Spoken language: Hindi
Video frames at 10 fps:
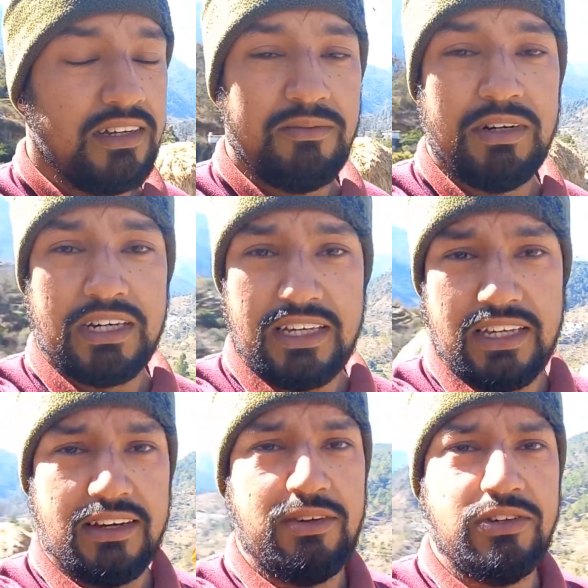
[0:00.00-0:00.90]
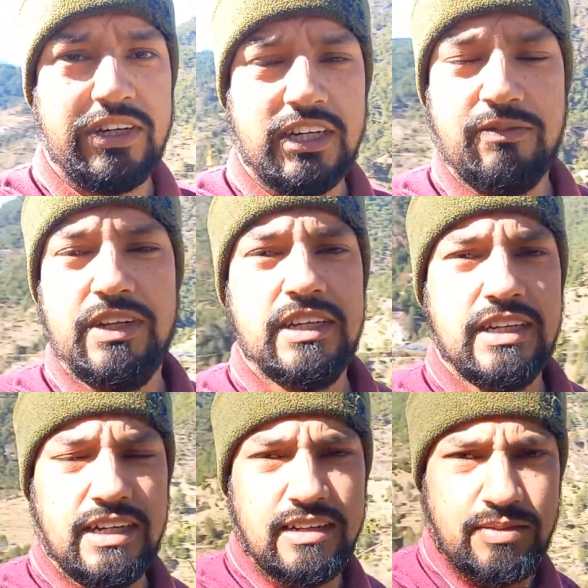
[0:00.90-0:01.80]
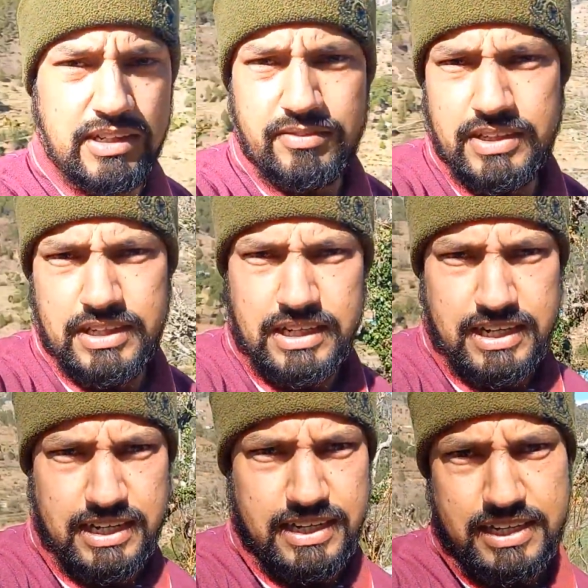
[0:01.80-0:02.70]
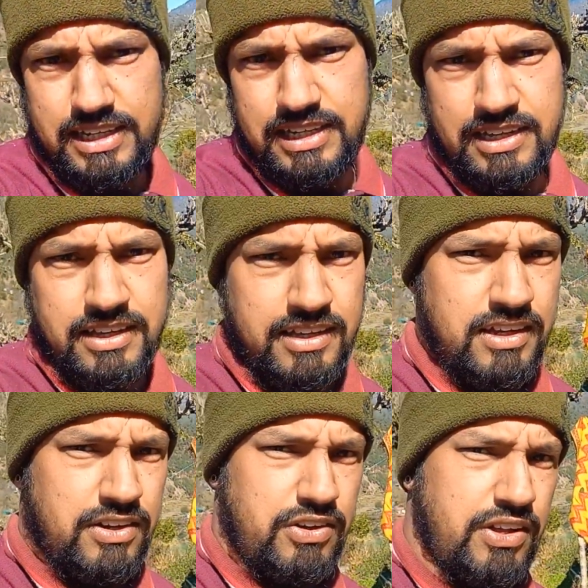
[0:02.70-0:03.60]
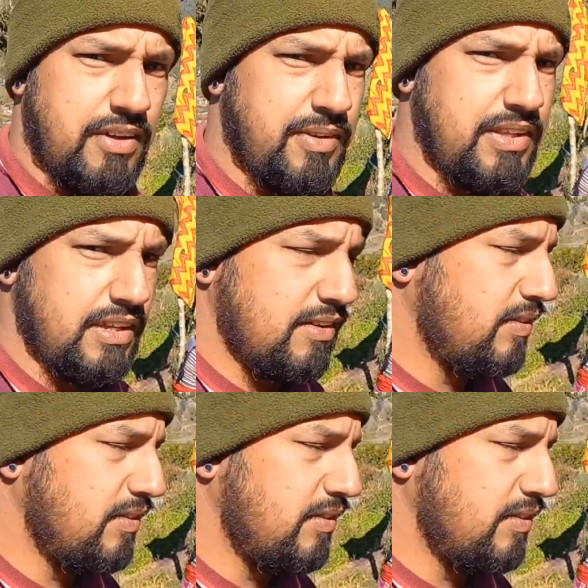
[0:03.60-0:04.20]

बाकी अभी जो है हमने खाना पीना भी खा लिया है और यहाँ पे देखिए